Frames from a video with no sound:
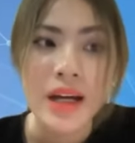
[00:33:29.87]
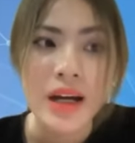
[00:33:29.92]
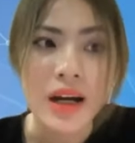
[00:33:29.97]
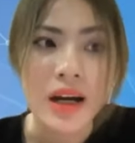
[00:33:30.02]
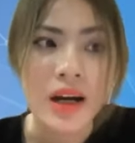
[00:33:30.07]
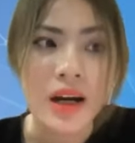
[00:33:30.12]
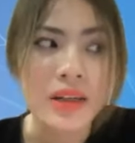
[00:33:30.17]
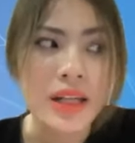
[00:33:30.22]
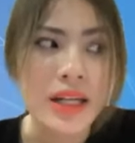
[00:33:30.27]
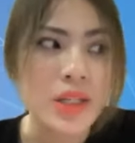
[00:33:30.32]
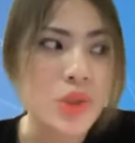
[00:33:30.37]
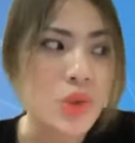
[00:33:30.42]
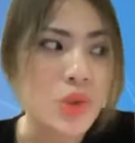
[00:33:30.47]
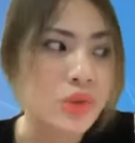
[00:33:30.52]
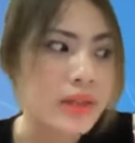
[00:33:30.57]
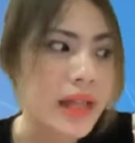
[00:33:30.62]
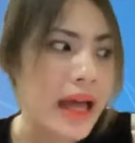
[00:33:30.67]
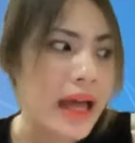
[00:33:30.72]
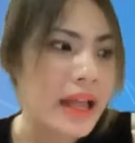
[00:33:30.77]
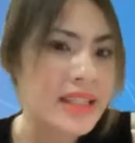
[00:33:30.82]
À, để
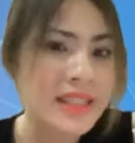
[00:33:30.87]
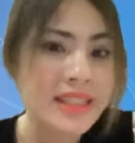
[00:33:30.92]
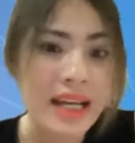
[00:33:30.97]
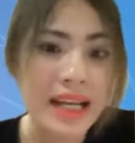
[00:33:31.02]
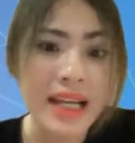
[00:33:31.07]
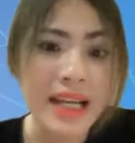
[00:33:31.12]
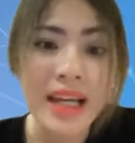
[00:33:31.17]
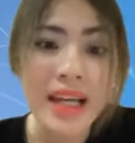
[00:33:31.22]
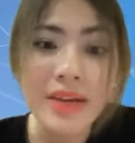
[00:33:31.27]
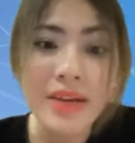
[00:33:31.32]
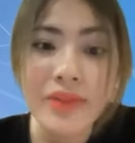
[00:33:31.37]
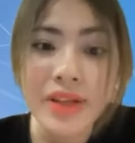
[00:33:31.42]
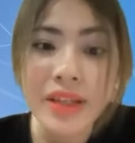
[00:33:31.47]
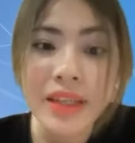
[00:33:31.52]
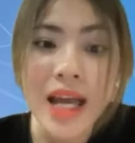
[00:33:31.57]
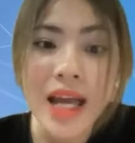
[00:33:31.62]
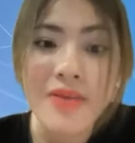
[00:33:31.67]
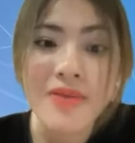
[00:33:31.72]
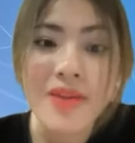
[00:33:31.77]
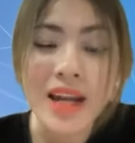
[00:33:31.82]
chúng ta tránh cái vấn
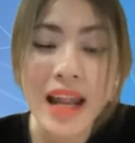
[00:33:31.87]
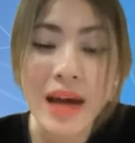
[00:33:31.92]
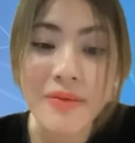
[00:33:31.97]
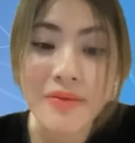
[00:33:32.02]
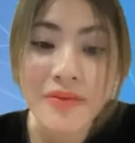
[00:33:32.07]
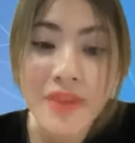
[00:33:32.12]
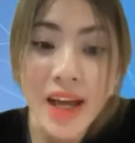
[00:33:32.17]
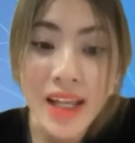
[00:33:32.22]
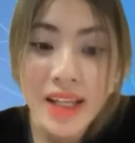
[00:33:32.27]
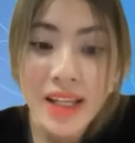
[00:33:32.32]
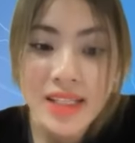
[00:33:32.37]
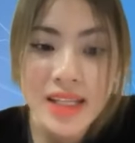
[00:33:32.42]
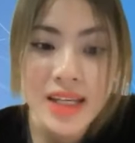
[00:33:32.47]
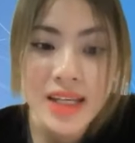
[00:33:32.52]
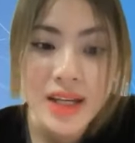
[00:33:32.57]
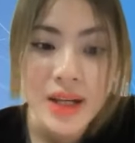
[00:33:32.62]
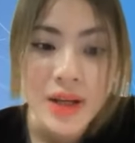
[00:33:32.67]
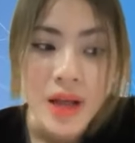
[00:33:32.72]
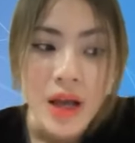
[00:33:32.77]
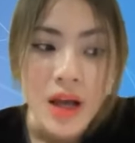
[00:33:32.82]
đề về lạm phát anh
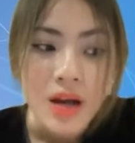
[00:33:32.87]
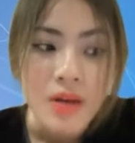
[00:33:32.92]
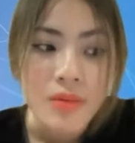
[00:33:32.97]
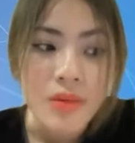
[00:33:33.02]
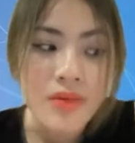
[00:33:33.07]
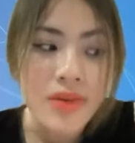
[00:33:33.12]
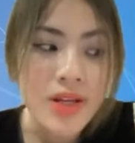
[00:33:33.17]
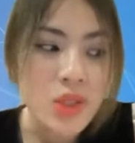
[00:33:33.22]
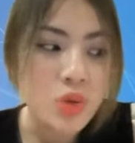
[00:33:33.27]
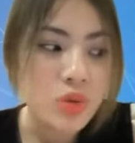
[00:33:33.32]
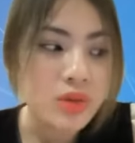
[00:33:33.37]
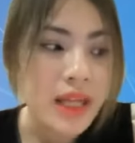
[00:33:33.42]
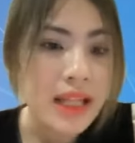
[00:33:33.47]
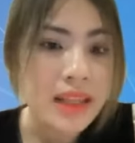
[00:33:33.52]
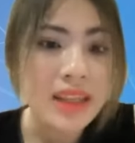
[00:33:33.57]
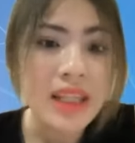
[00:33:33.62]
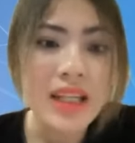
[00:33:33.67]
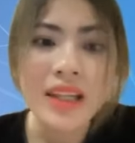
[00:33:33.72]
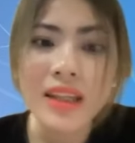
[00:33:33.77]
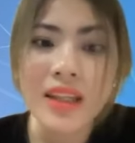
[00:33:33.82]
chị. Bởi vì chúng ta
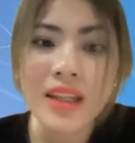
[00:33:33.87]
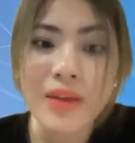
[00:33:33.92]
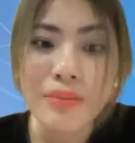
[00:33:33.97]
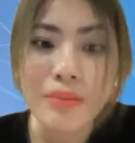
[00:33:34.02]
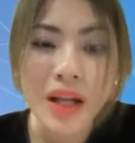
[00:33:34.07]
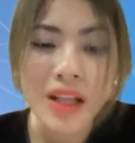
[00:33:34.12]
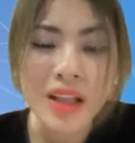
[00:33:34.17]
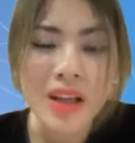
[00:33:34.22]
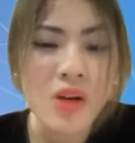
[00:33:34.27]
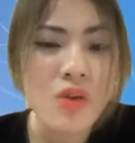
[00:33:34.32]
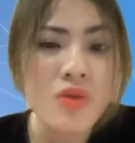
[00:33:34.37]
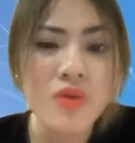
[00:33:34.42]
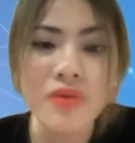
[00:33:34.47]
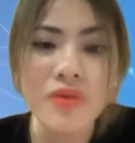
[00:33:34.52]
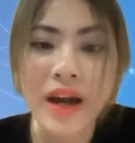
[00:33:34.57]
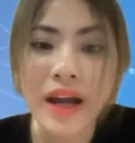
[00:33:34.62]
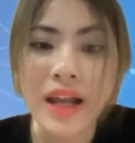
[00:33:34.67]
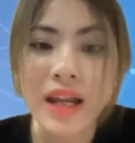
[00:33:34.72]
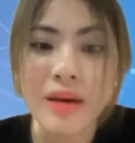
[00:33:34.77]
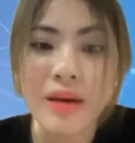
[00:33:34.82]
tích tiền mặt không
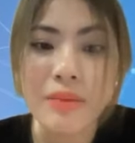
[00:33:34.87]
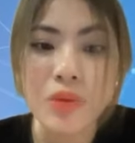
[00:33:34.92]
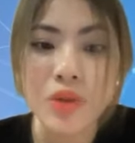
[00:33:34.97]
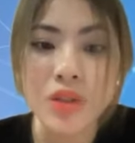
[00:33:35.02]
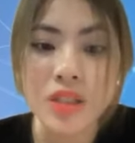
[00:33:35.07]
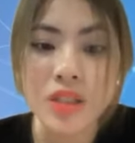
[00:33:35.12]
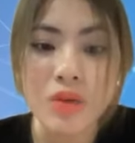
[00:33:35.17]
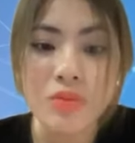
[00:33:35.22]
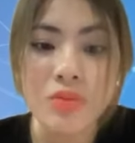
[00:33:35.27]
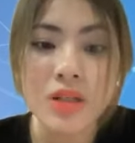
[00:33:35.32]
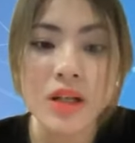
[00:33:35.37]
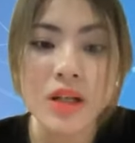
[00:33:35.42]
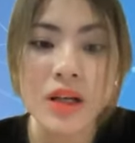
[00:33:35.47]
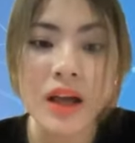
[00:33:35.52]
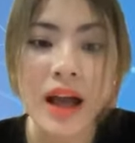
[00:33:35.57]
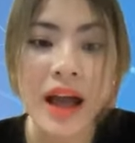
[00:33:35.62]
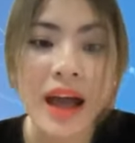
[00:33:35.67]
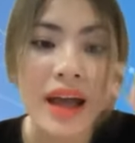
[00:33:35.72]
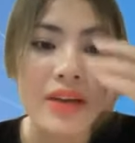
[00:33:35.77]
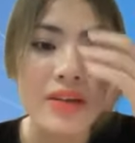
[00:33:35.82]
phải là một trong những
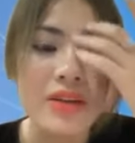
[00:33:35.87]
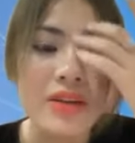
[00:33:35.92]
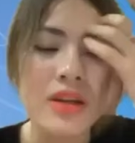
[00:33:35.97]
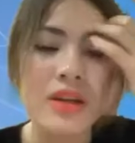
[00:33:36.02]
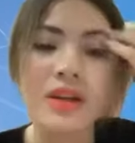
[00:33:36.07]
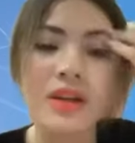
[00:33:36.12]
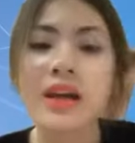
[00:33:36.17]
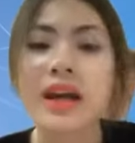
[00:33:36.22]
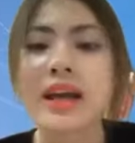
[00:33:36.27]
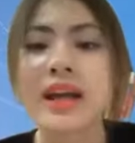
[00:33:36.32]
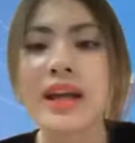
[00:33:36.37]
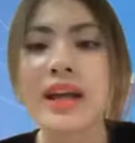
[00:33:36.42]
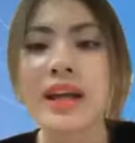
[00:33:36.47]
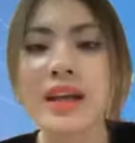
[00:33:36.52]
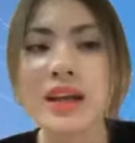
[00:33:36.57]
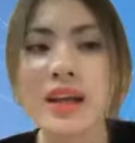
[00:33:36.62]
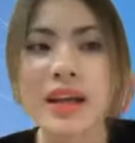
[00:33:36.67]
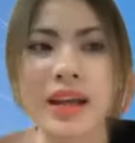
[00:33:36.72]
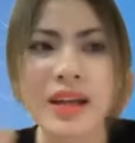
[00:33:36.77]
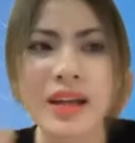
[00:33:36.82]
cái cái
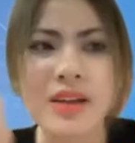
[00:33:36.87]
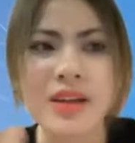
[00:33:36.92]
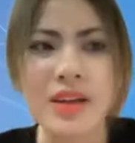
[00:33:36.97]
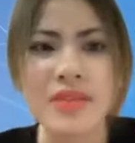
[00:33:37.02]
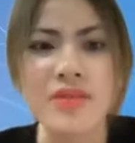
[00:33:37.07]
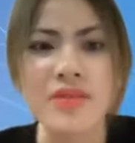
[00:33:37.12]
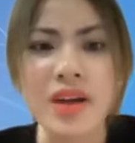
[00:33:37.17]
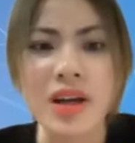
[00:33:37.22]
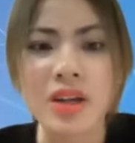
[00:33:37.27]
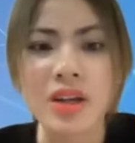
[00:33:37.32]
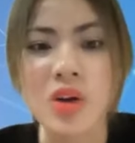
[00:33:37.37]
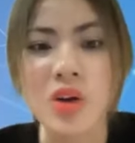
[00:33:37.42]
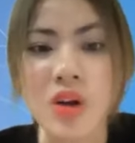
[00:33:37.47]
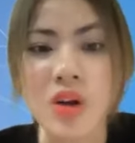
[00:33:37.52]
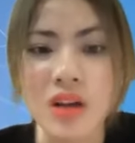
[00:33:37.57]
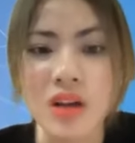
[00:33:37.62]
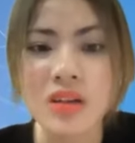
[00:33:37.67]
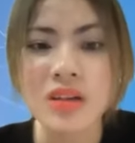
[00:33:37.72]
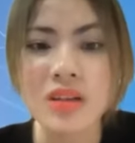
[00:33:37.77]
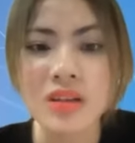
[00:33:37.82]
cái cái việc
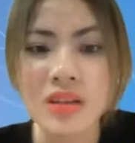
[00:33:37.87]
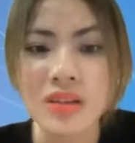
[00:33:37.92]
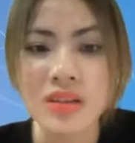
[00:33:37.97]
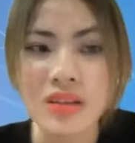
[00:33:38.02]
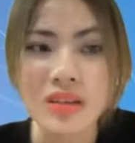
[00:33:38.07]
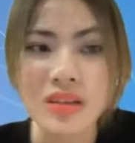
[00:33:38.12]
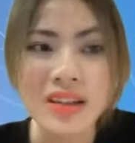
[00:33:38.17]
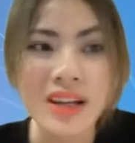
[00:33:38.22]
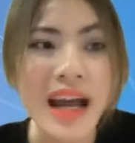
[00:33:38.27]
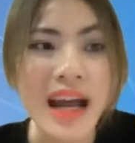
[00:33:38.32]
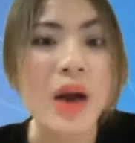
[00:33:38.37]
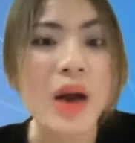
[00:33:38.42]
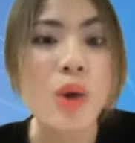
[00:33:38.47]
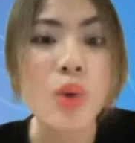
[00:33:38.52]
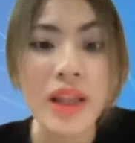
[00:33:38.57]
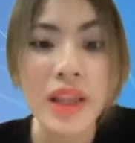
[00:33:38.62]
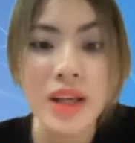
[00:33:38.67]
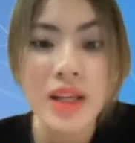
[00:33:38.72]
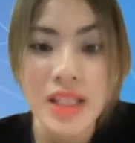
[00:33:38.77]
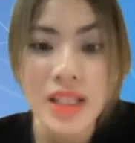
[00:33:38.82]
nó khả
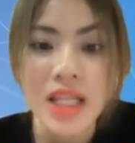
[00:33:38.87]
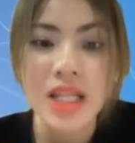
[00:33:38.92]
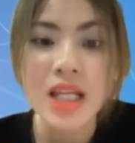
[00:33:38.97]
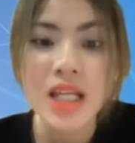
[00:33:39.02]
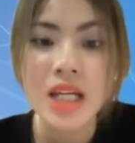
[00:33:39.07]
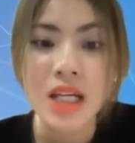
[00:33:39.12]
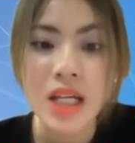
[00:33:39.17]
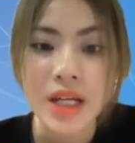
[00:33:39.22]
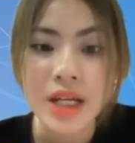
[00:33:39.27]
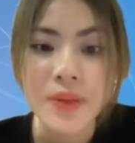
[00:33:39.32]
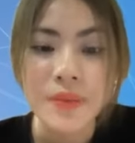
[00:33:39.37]
quan anh chị.